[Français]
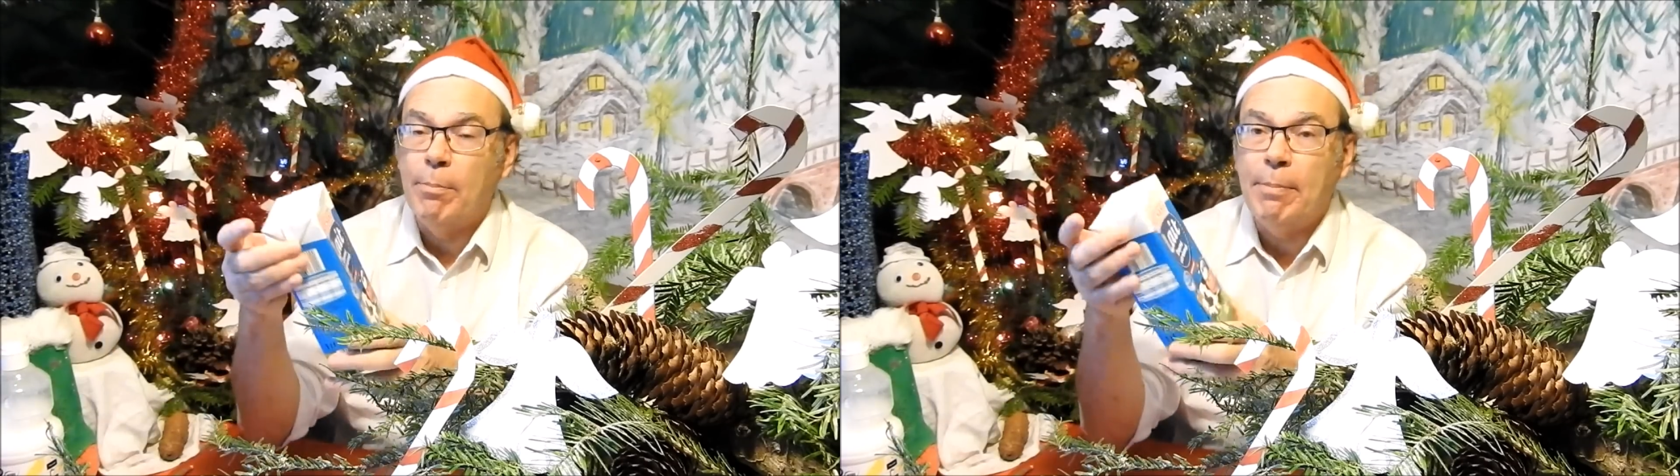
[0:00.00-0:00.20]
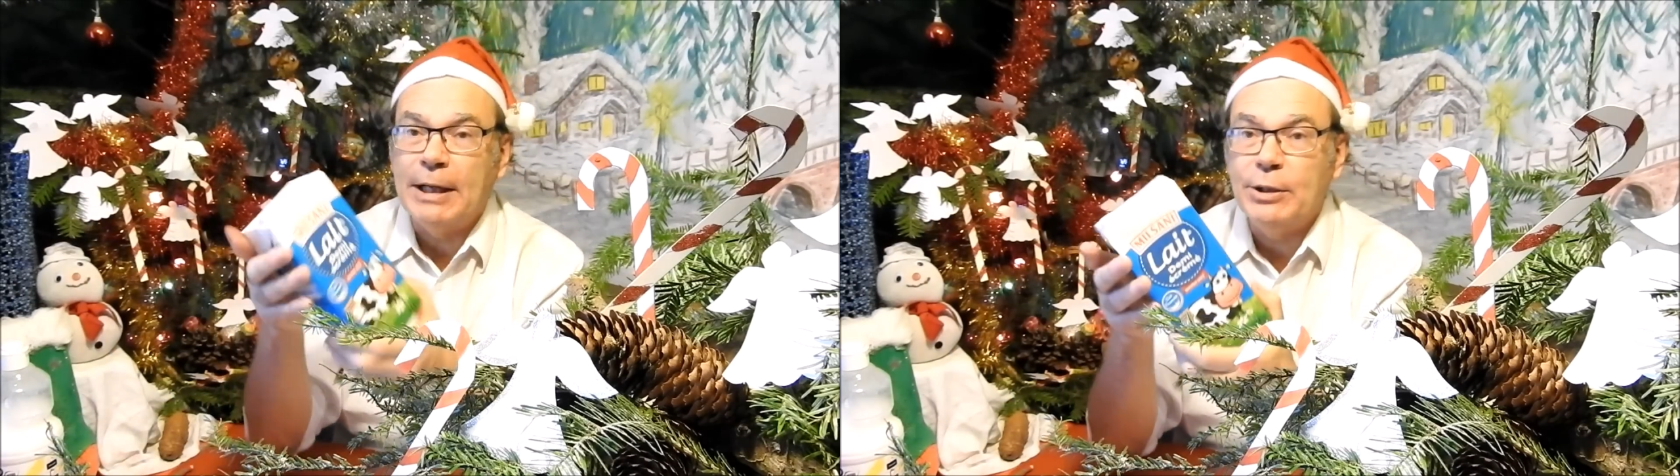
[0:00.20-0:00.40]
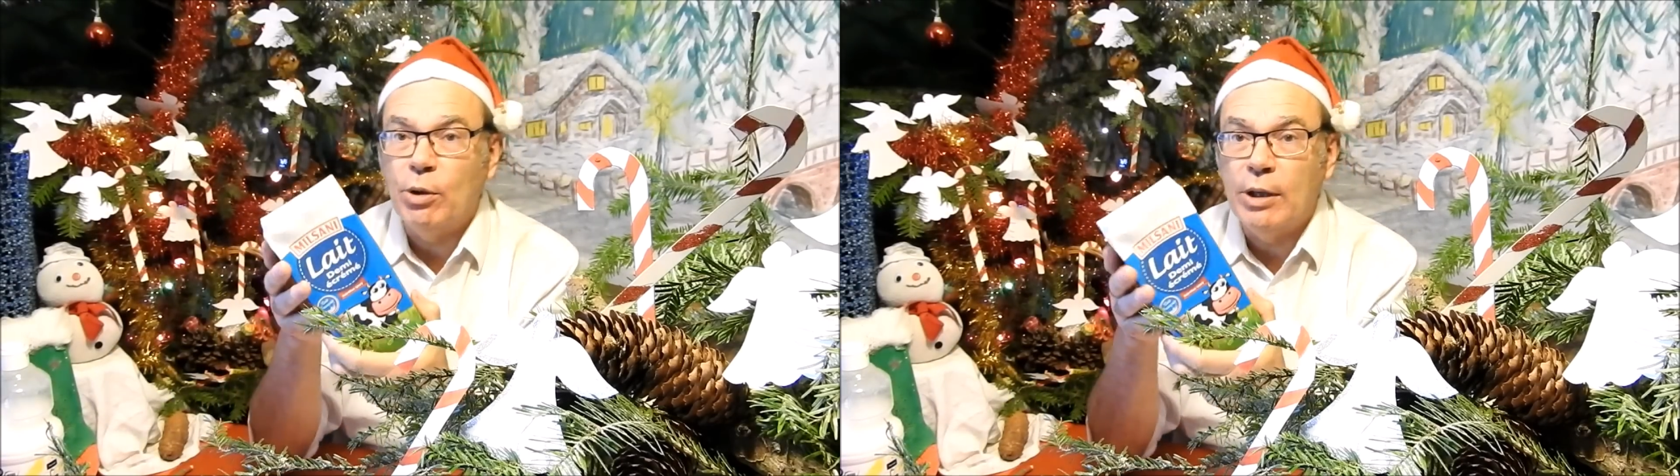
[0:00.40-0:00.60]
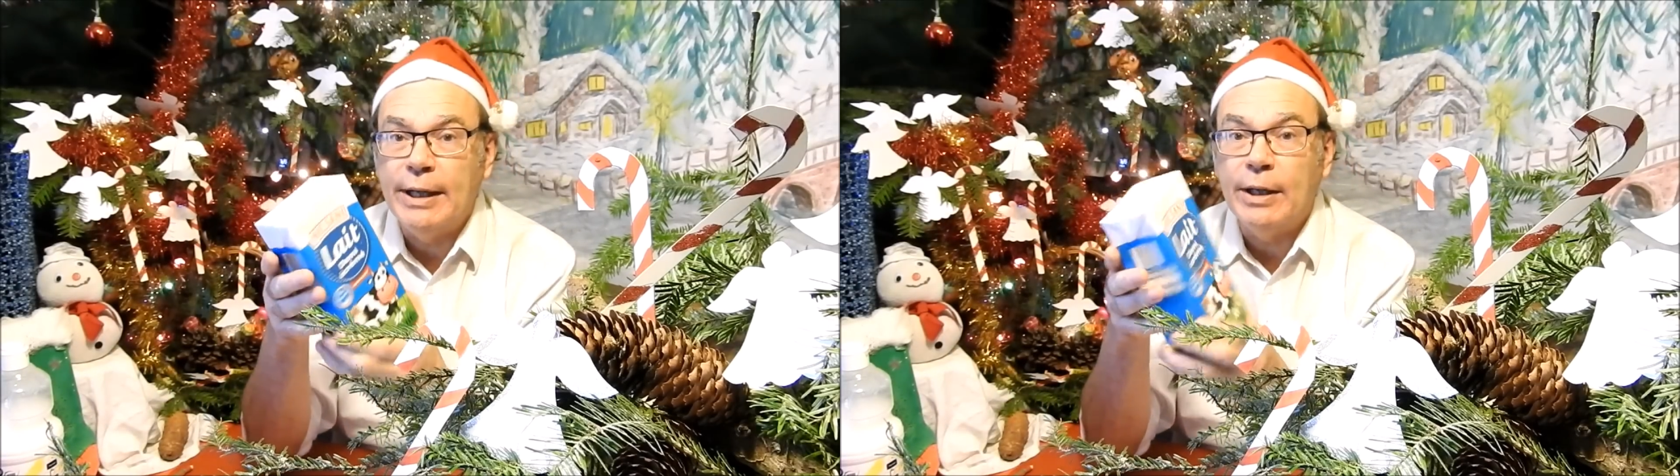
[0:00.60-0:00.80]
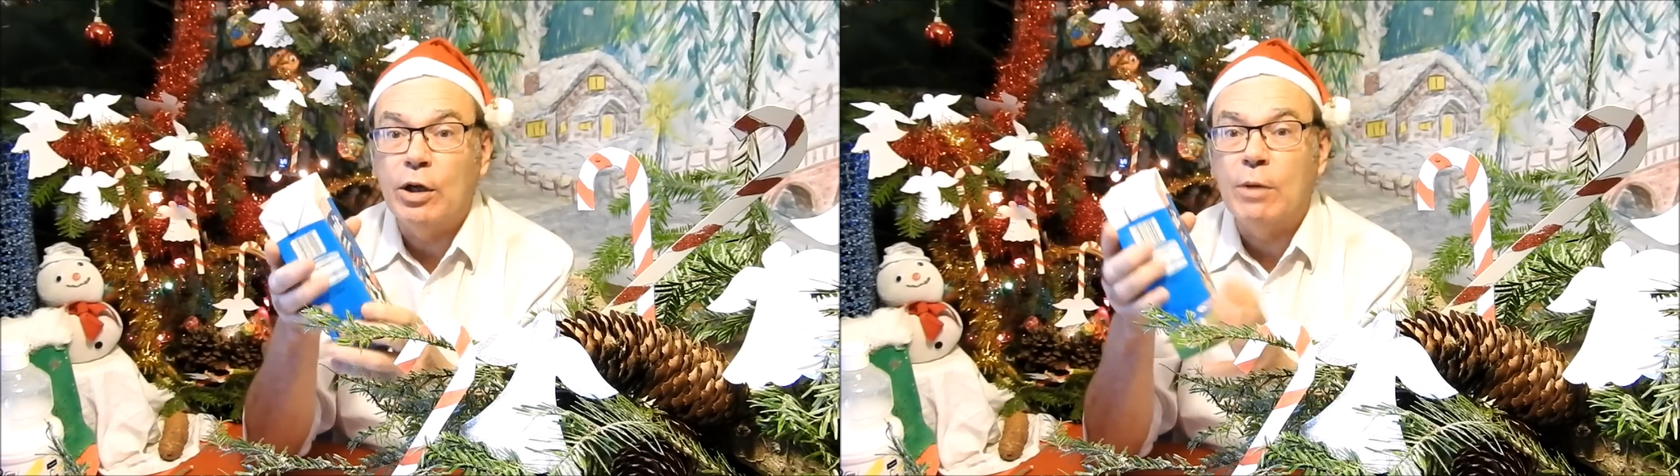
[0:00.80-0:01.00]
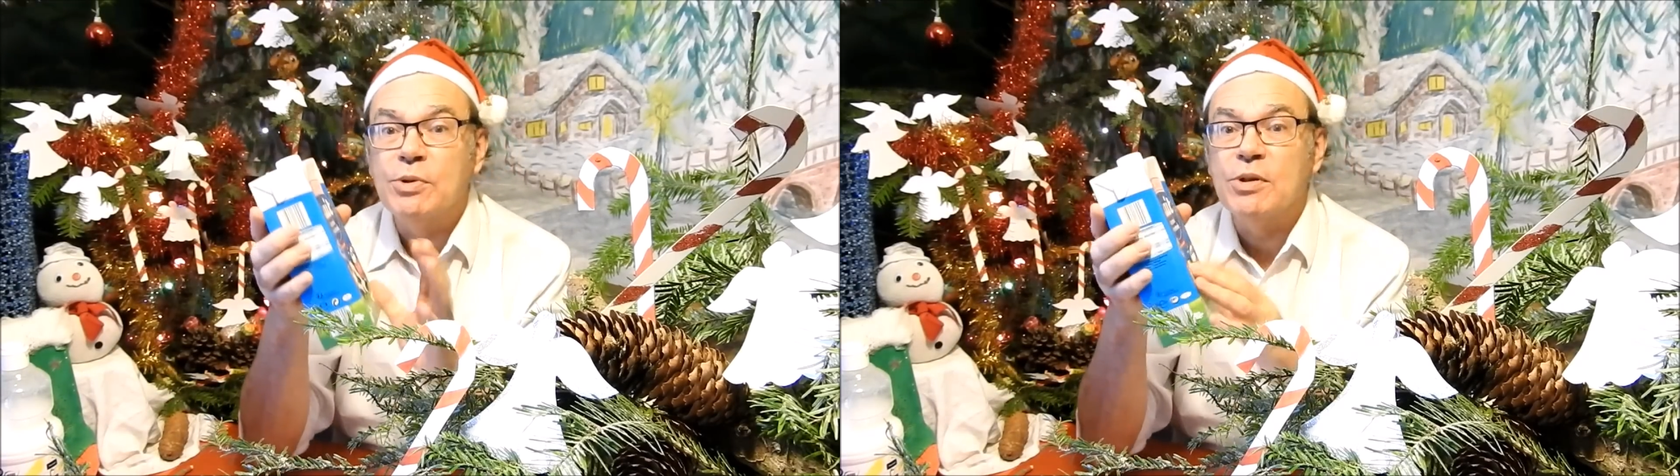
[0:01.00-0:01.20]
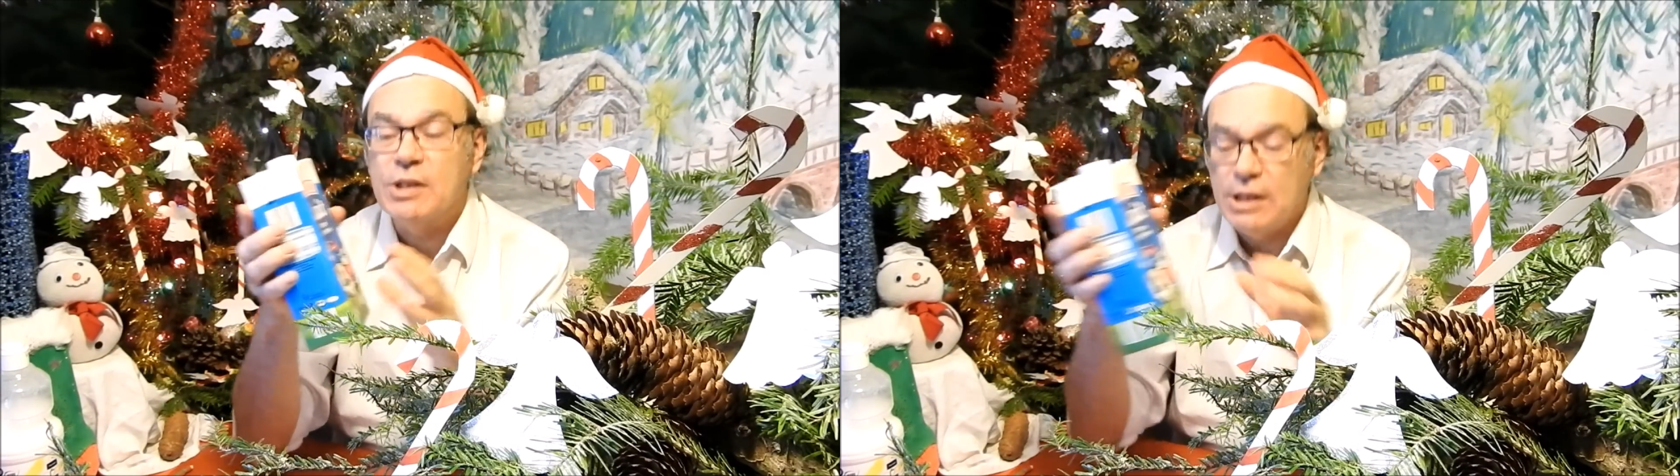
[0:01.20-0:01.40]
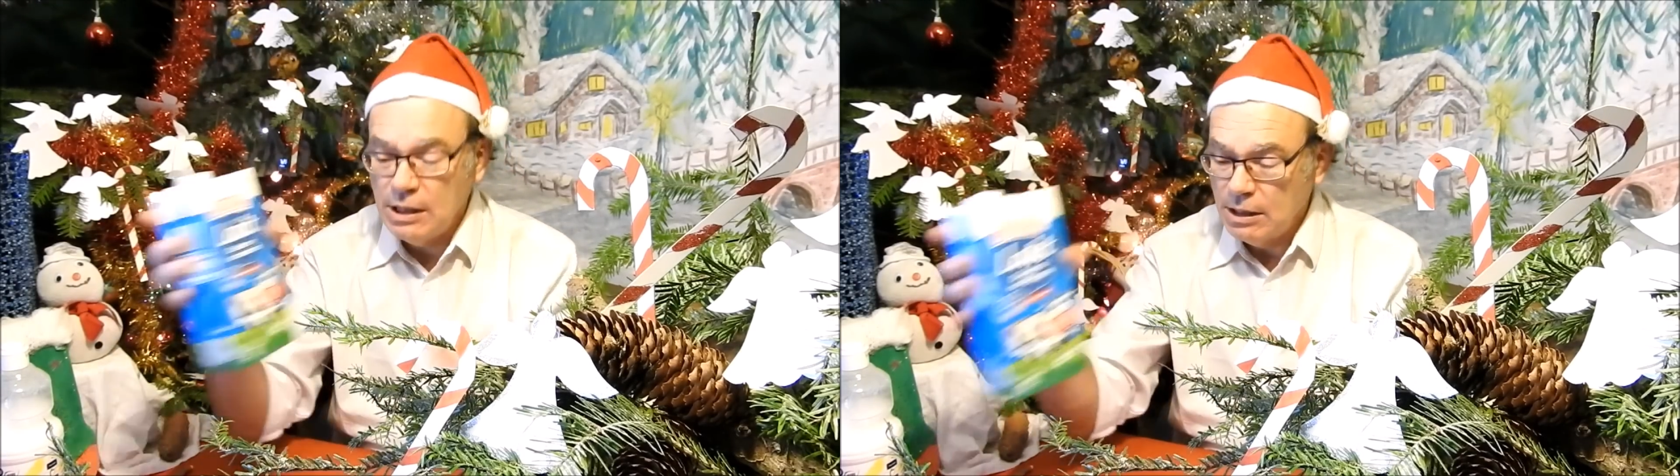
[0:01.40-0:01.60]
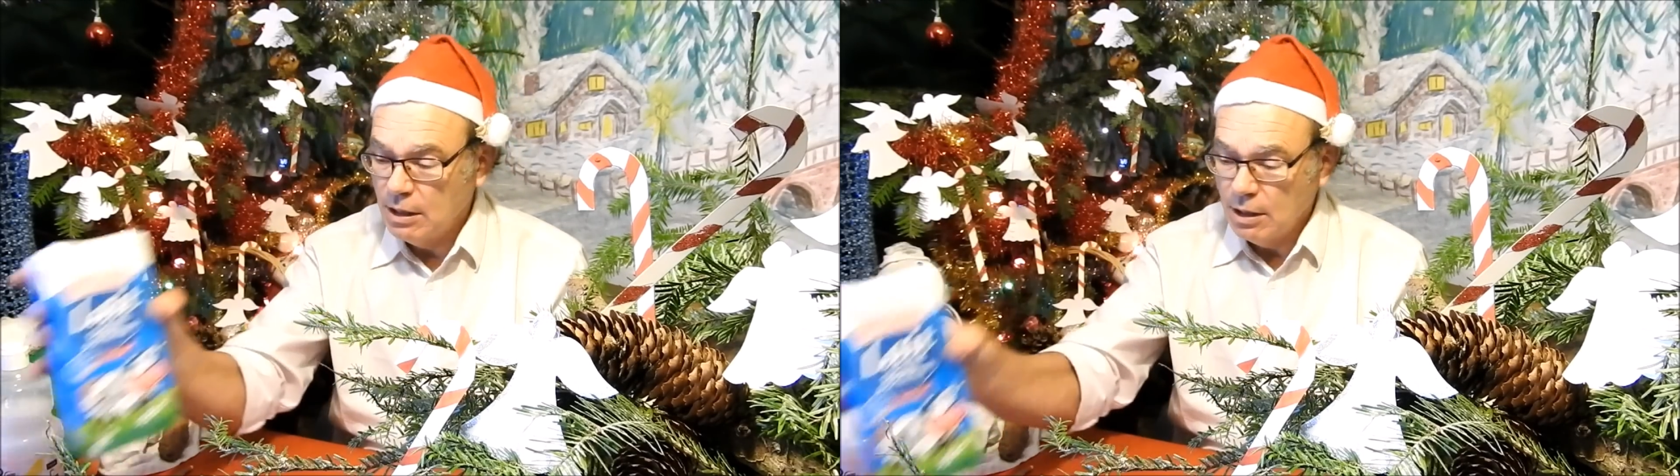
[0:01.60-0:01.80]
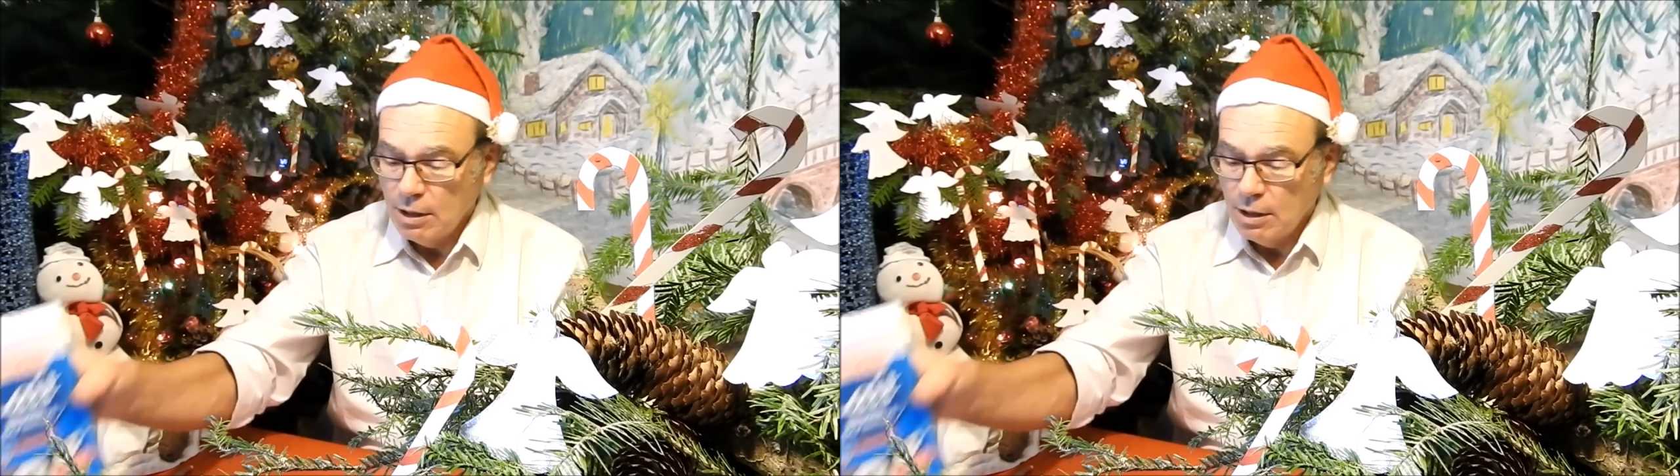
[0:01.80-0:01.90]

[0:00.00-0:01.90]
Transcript: pack de lait comme ceci,